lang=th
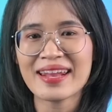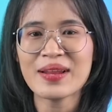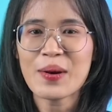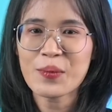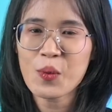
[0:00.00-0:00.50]
น
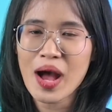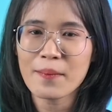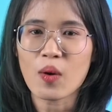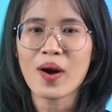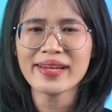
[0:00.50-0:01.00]
ผู้ว่า
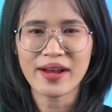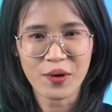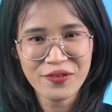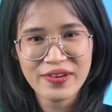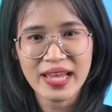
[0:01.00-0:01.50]
บอกว่าเดี๋ยว
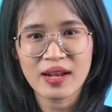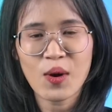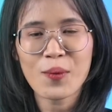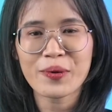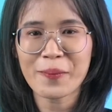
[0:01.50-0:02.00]
ก็เฟด
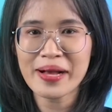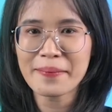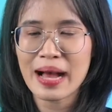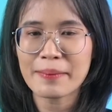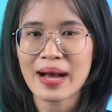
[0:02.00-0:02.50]
ลงเพราะเพิ่
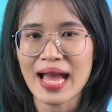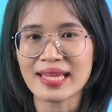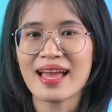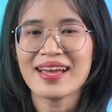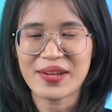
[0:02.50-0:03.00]
งมาใหม่
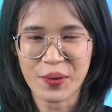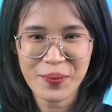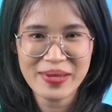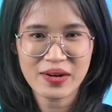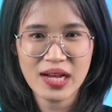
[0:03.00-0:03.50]
เดี๋ยว
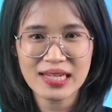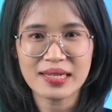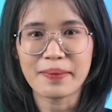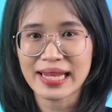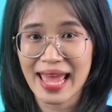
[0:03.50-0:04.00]
ก็มีเรื่อง
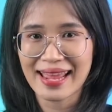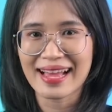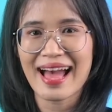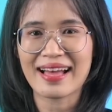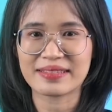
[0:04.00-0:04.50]
อื่นมาแทน
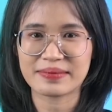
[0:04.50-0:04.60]
ค่ะ